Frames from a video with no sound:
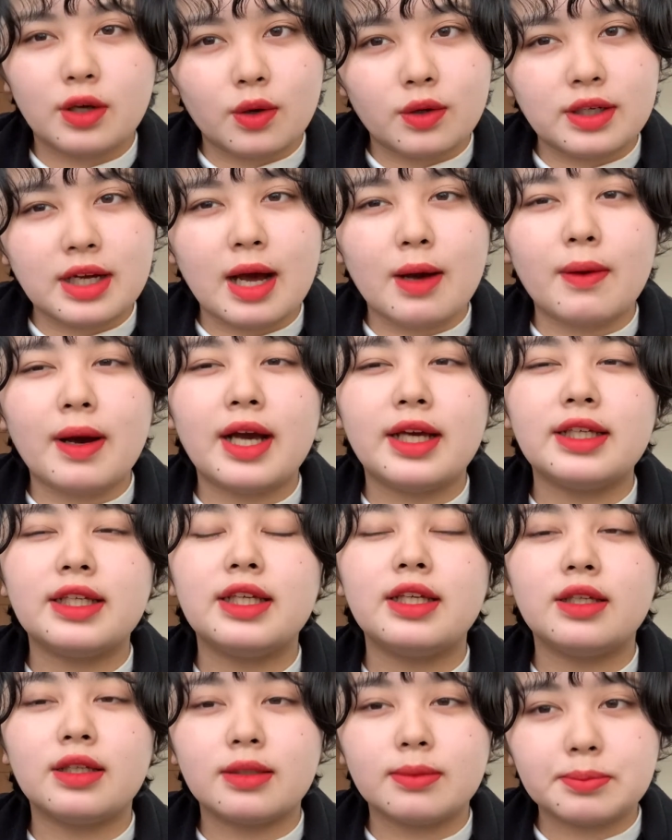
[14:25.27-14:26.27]
可
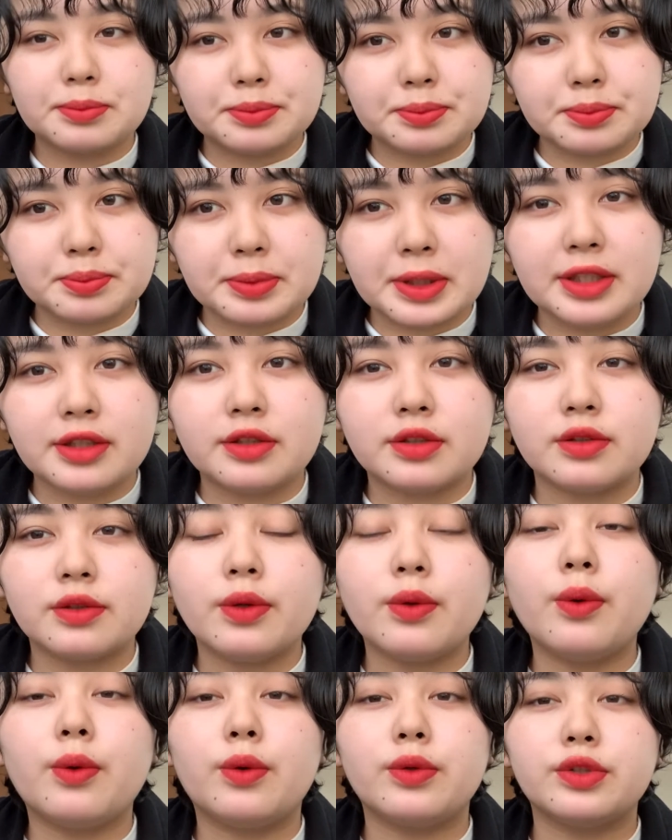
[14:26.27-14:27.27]
愛いピンク
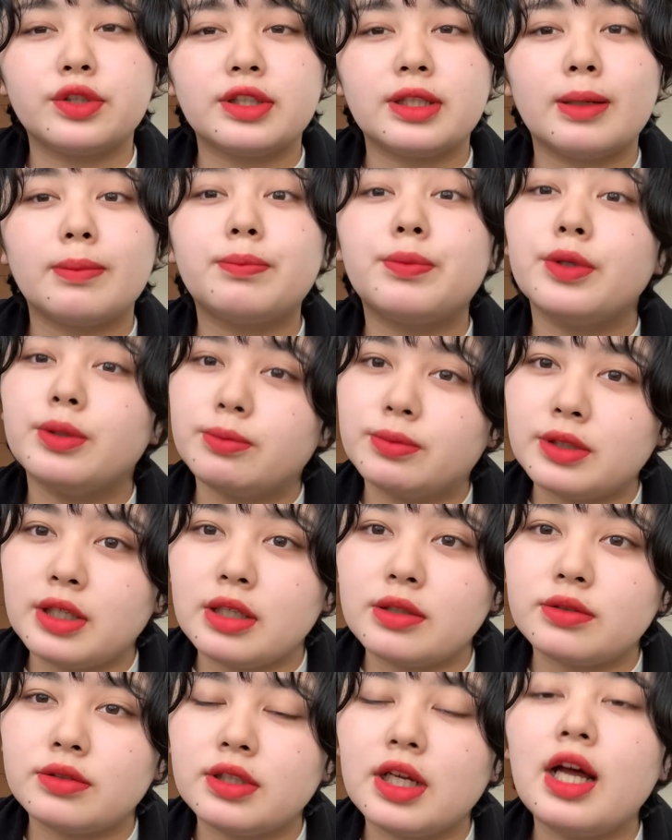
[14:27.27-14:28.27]
と大人っぽい
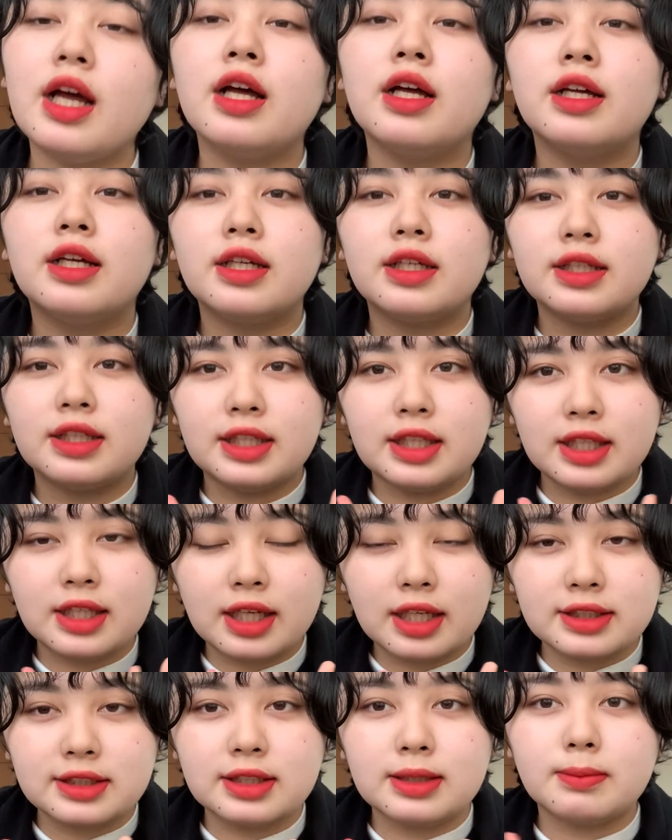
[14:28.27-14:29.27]
ブラウンがいい
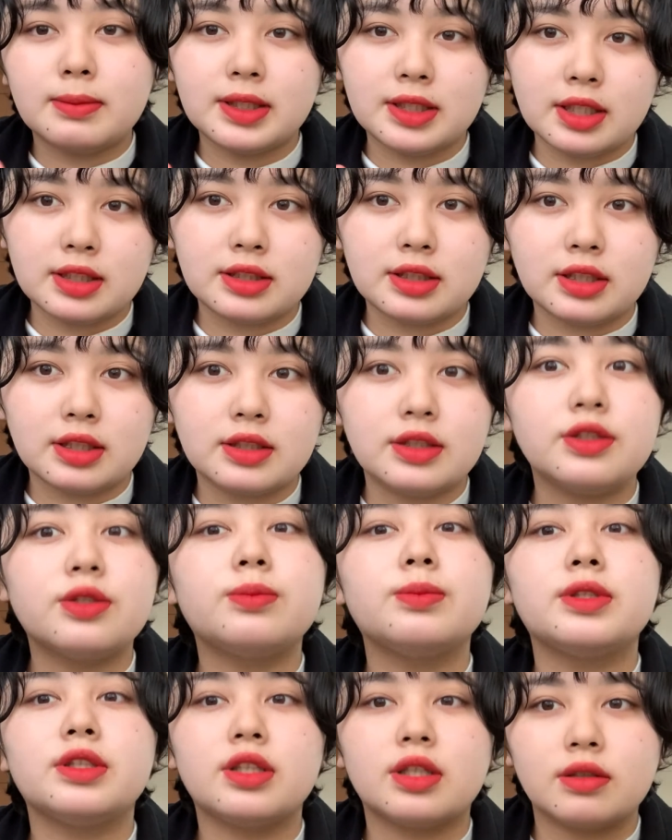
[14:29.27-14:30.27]
感じに混ざった色
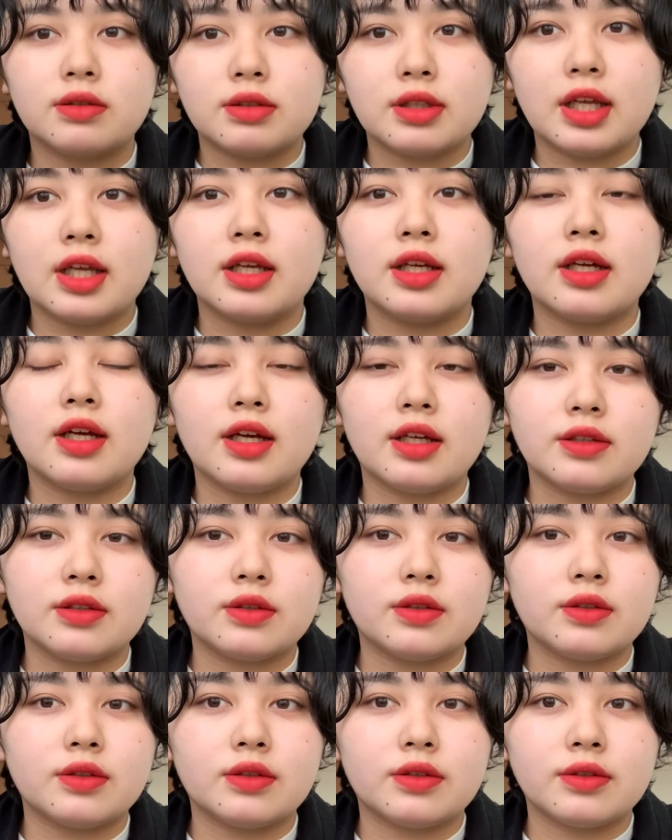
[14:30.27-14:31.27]
目なので、あ
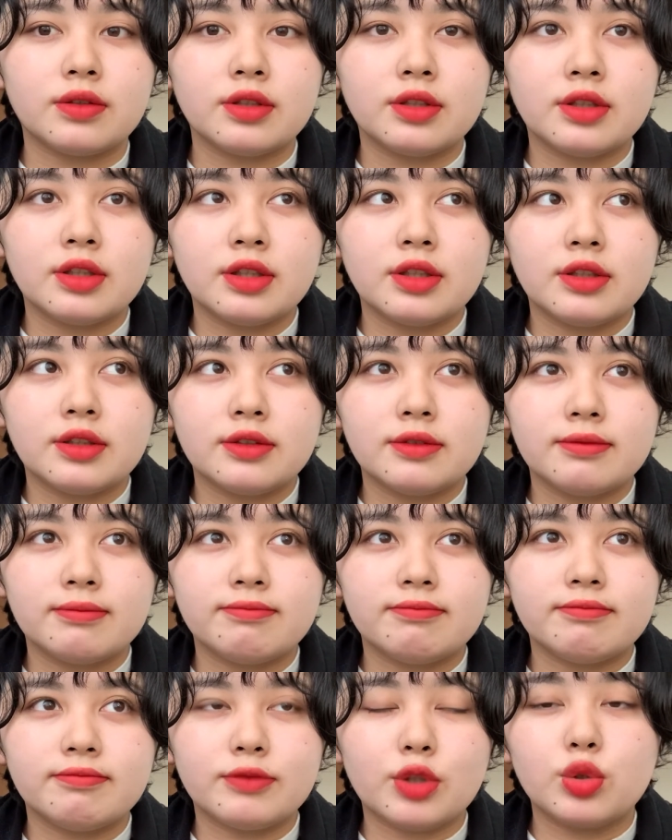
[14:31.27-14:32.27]

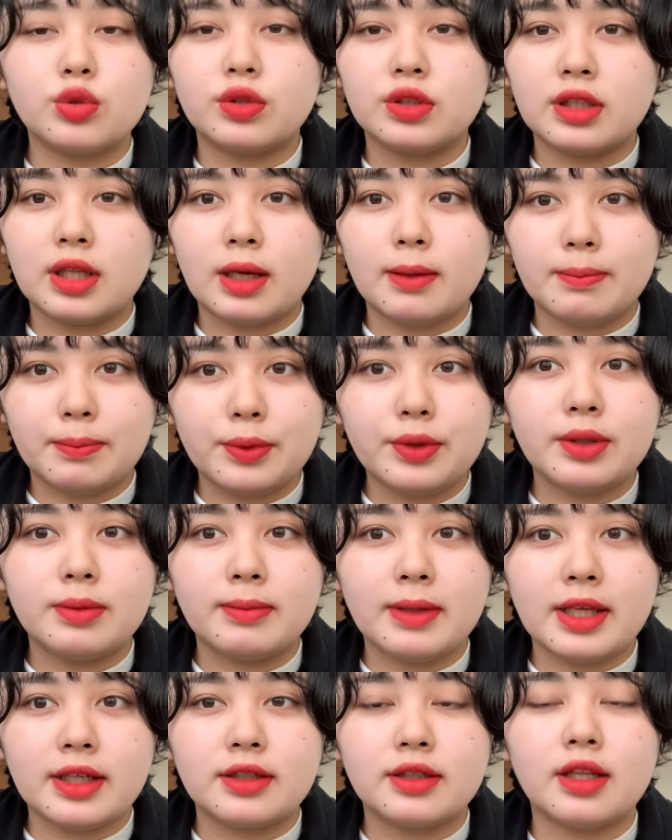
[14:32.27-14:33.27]
のー、大人っぽい
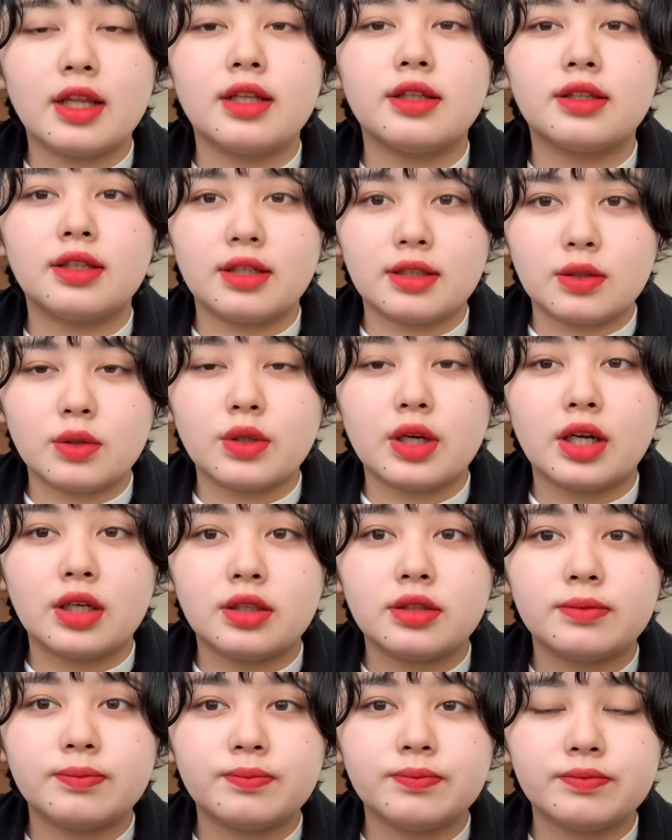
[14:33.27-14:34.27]
メイクだったりとか、
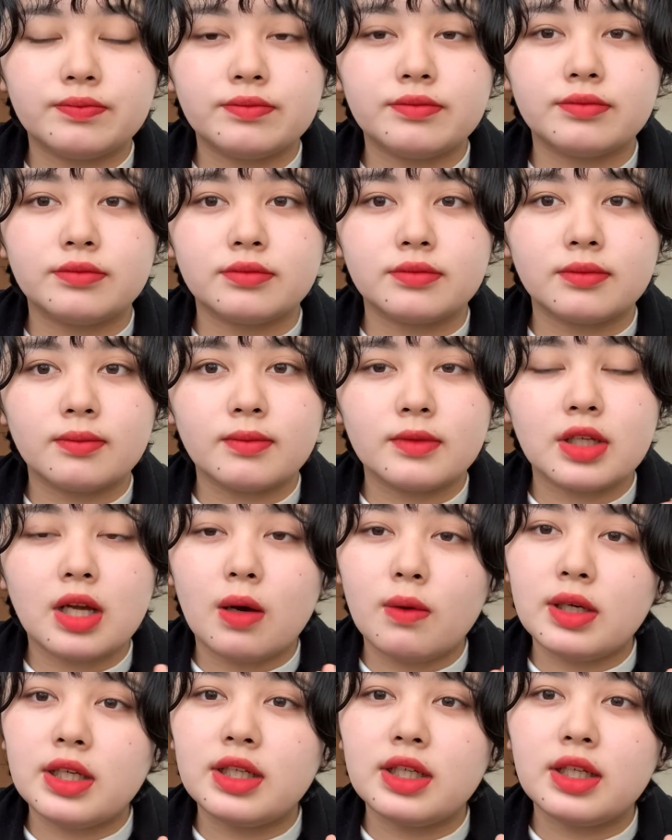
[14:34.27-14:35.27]
うん、
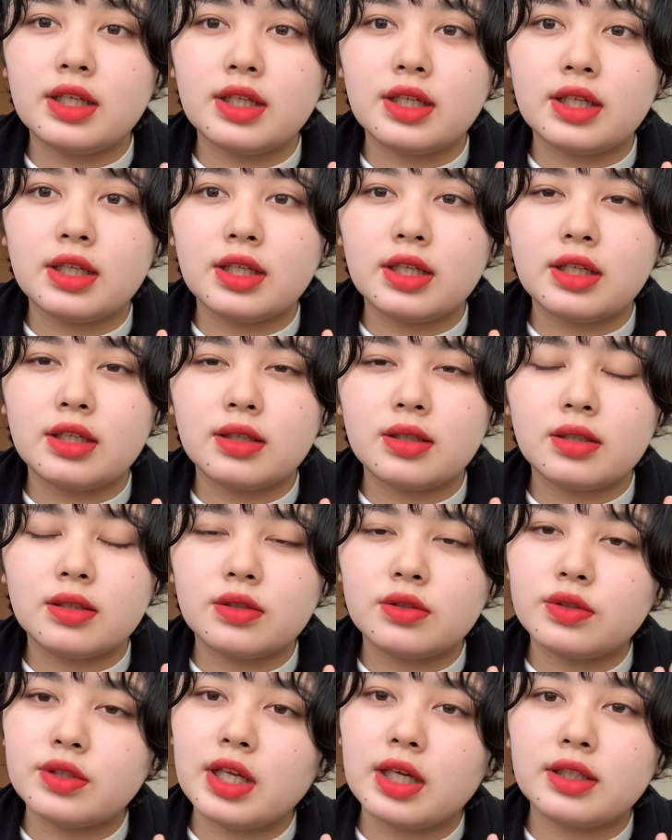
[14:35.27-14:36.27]
可愛い、
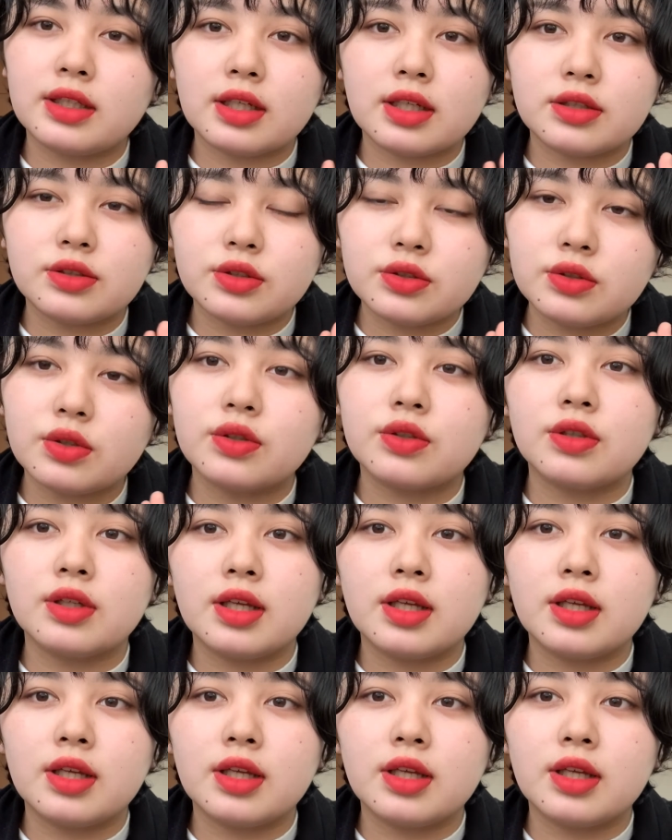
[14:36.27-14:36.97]
普段ちょっと